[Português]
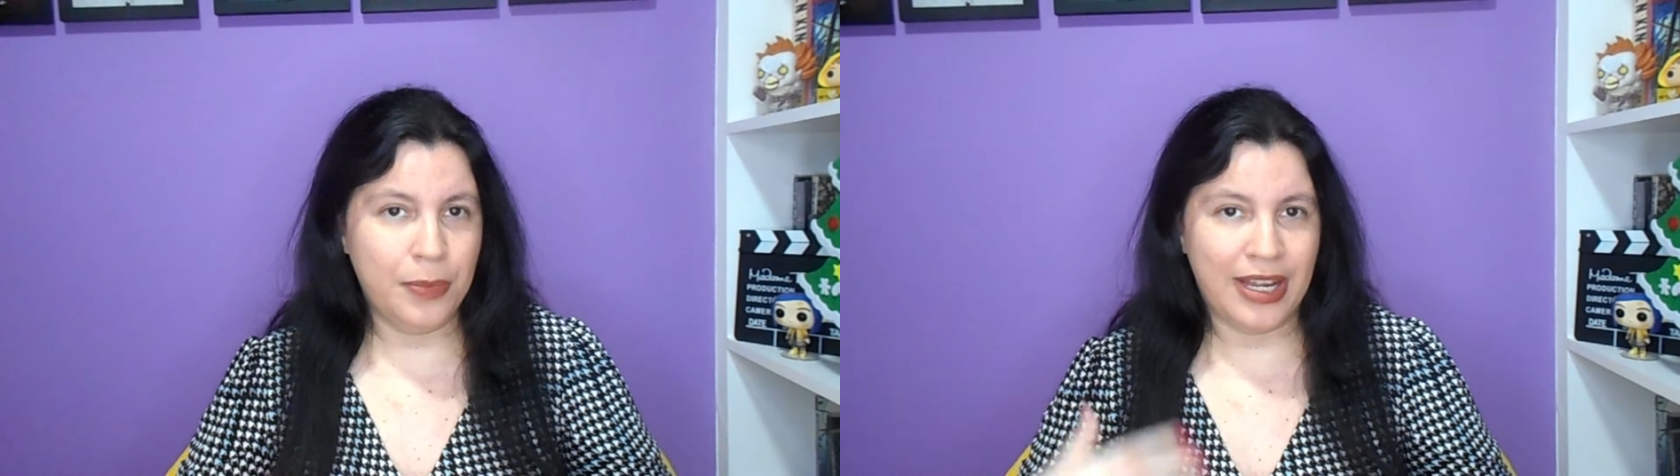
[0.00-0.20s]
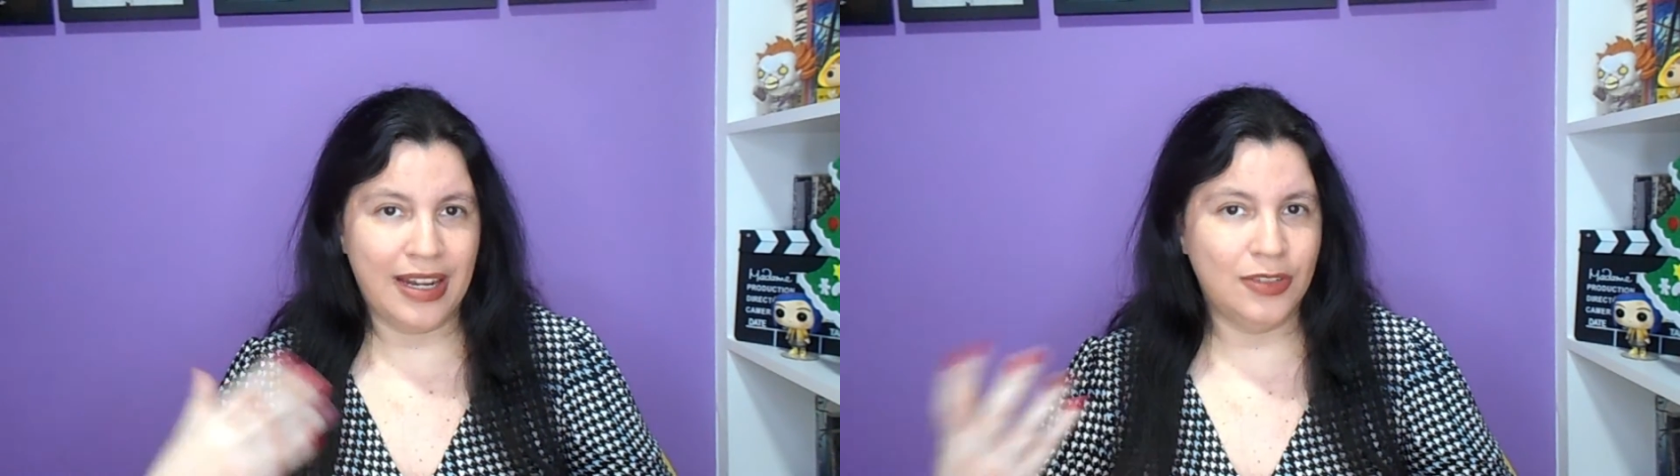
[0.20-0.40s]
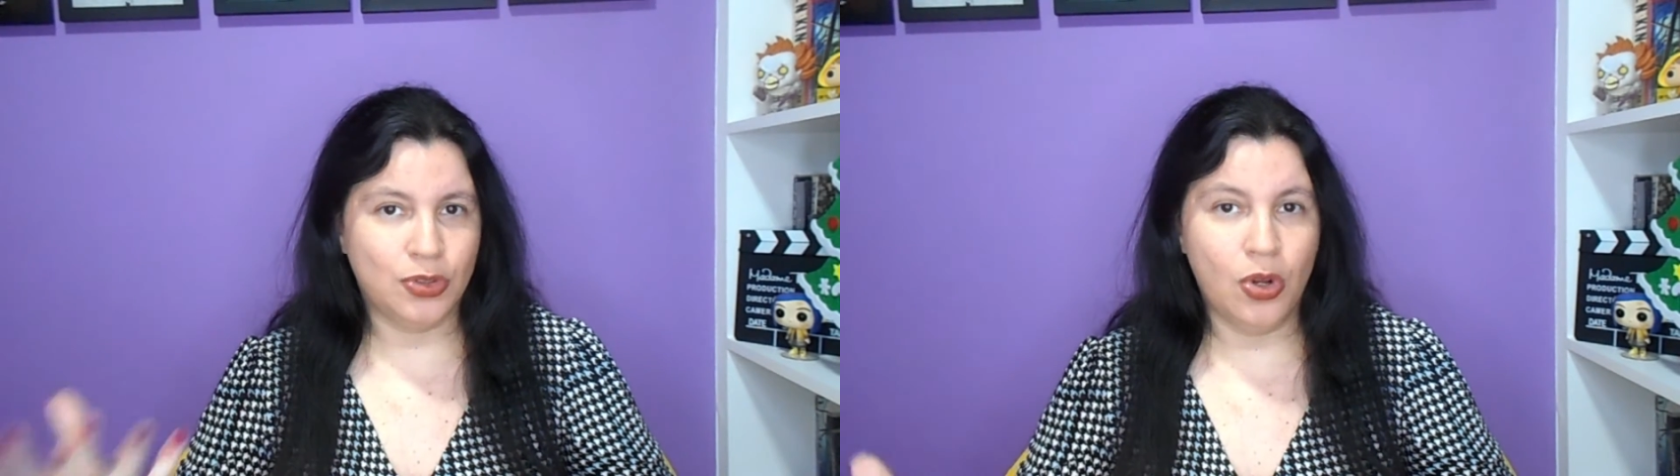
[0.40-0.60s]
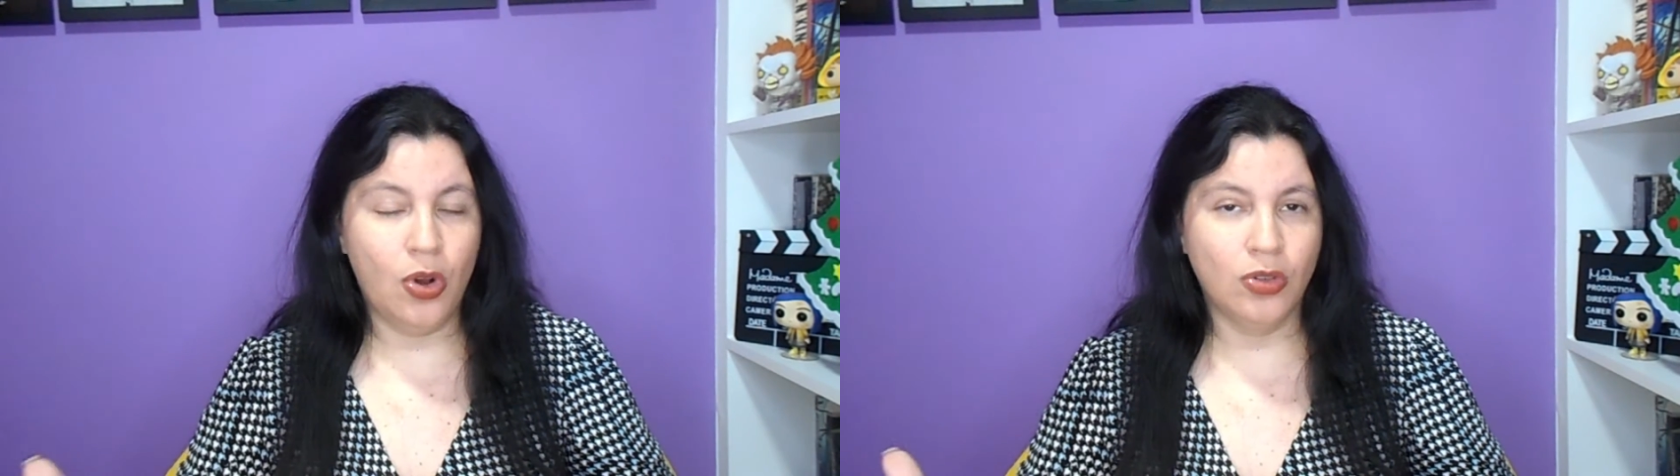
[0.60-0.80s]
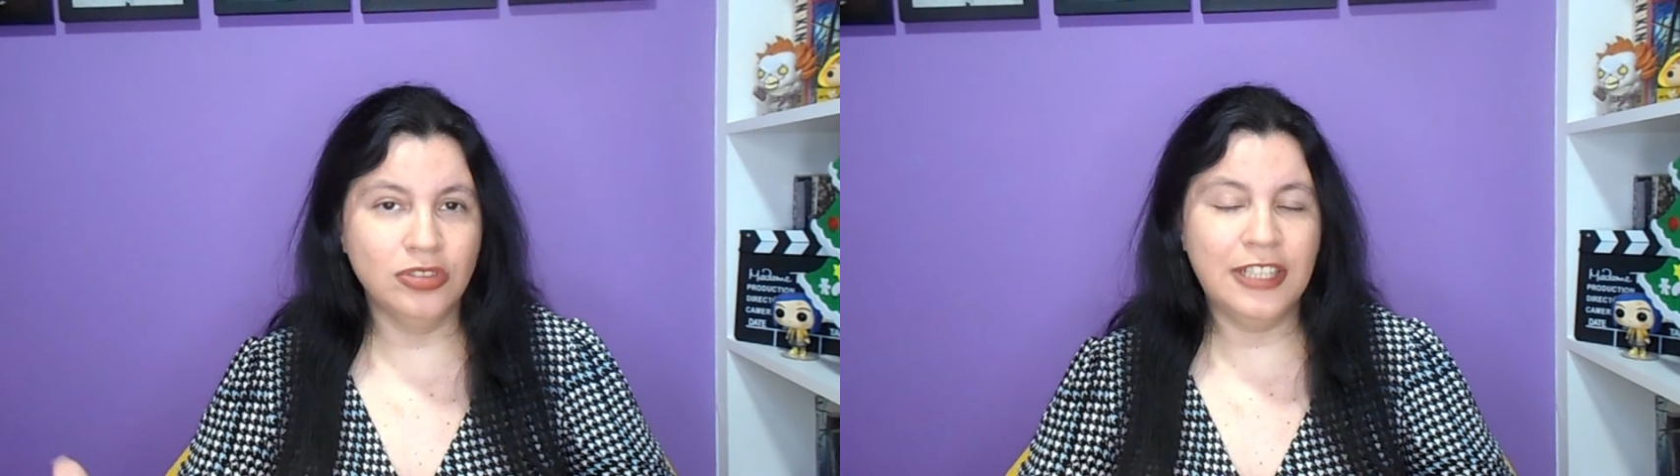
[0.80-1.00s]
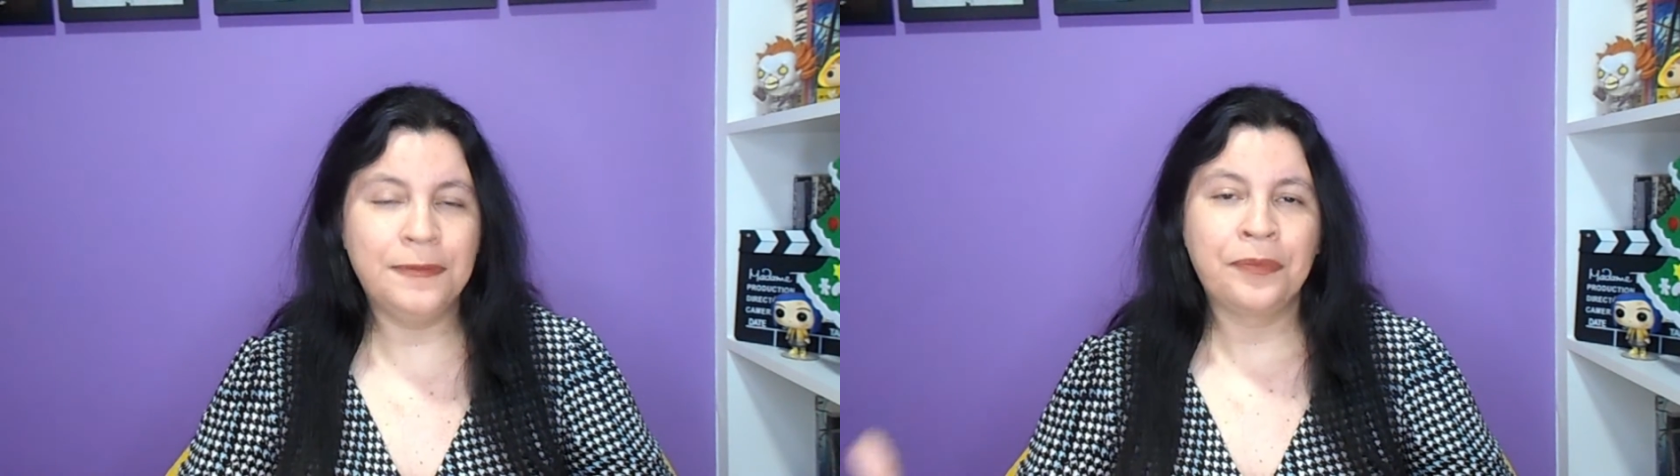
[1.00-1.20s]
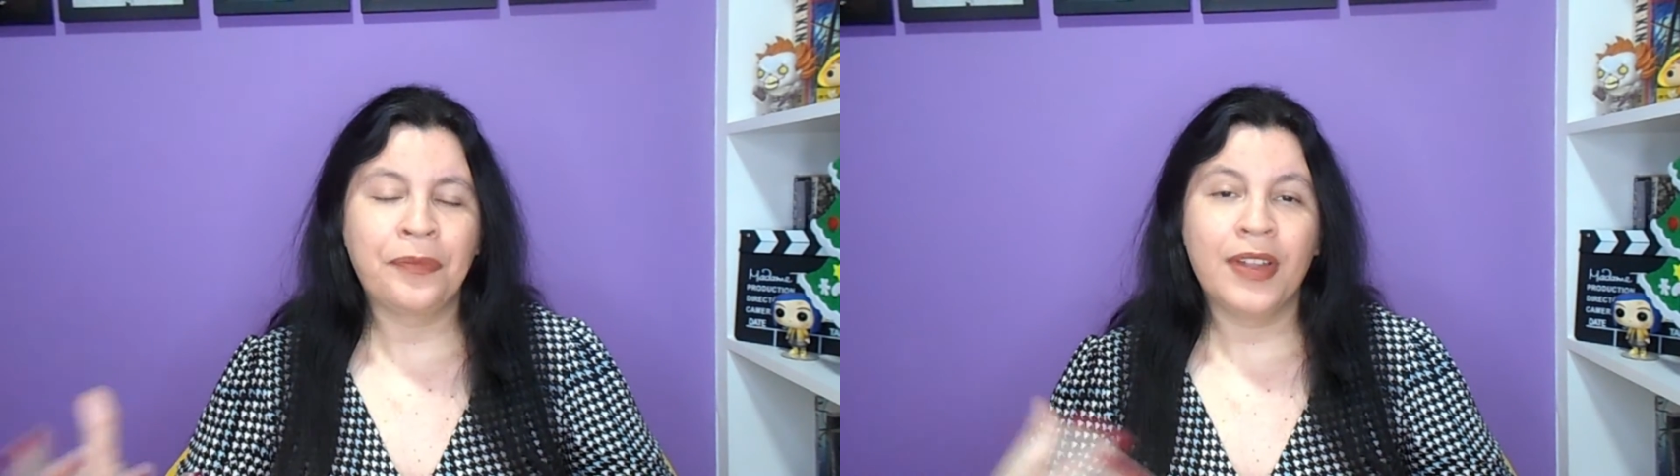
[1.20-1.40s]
porque ela entrou ontem.